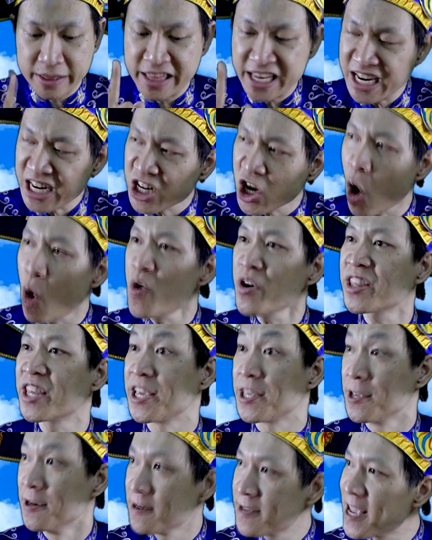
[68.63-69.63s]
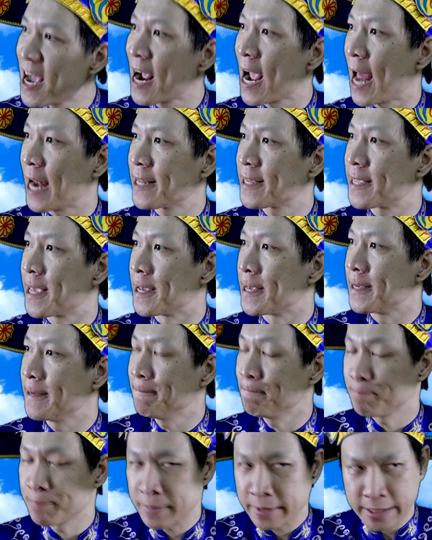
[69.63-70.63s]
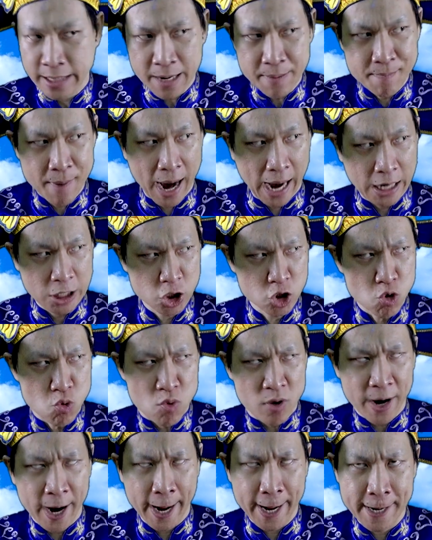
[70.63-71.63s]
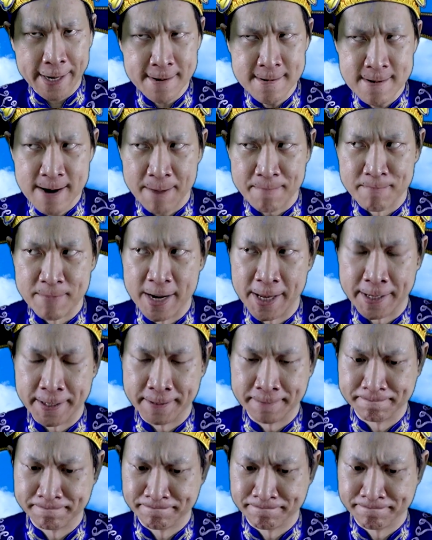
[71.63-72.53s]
tiếng nói thì như dân anh chị, cái mặt suốt ngày cứ lầm lì.